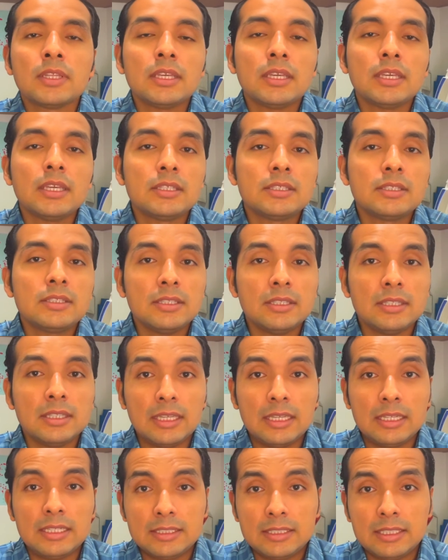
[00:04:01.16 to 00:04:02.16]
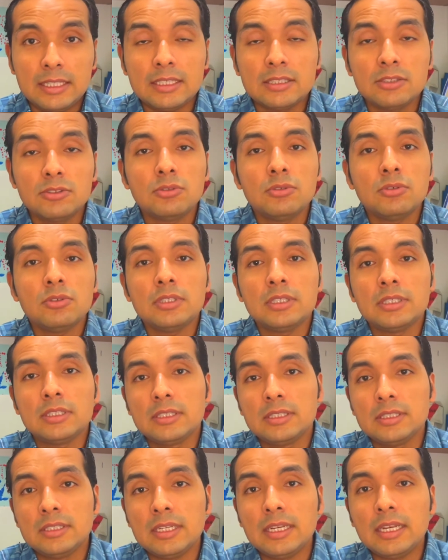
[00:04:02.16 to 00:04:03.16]
es el sexo, es
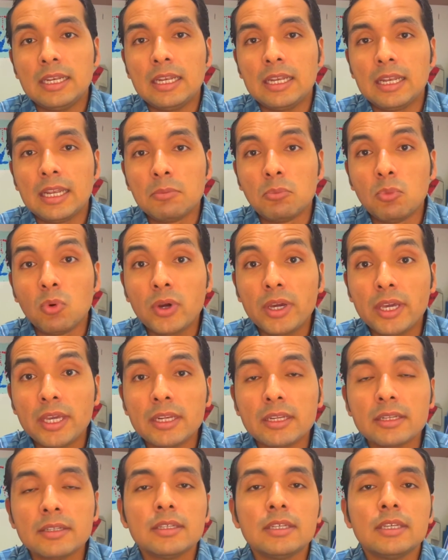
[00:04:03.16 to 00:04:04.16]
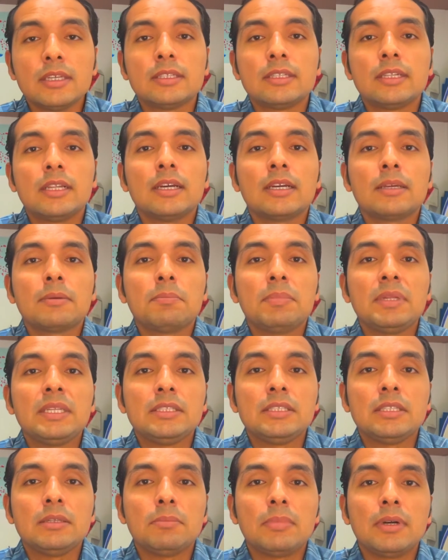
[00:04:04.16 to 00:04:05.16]
decir, la mujer es la
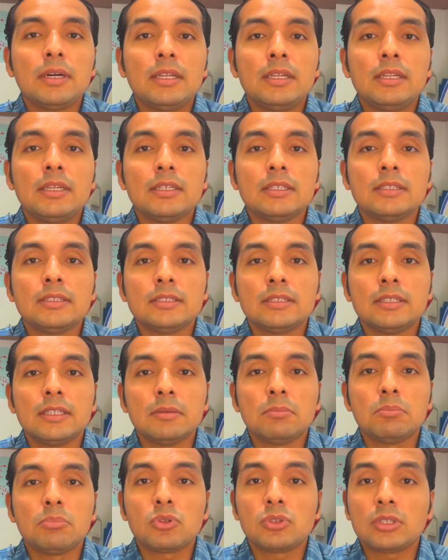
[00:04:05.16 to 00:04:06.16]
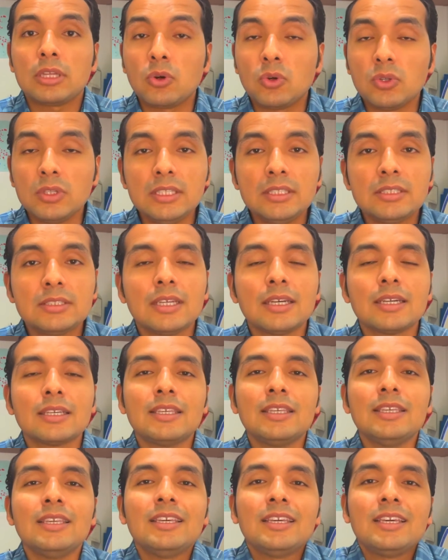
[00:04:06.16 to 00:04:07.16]
principal este, protagonista
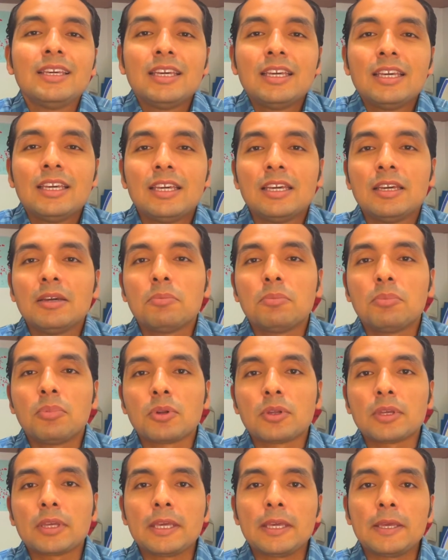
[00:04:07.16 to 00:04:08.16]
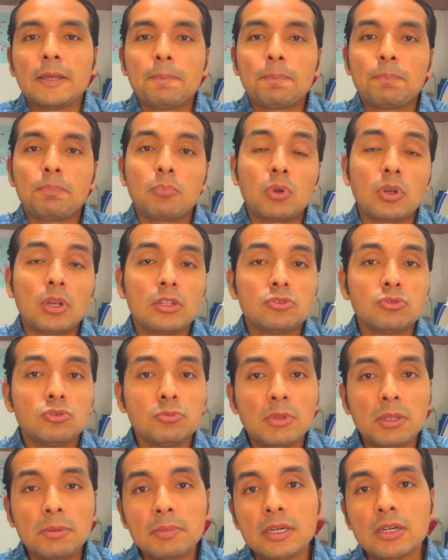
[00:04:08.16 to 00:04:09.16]
aquí, porque por la, su
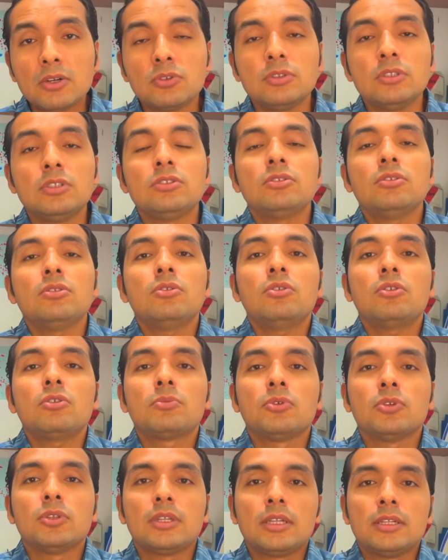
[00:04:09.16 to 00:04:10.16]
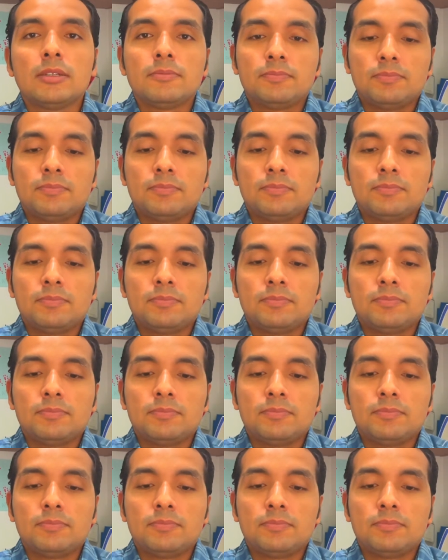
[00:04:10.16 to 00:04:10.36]
misma condición hormonal,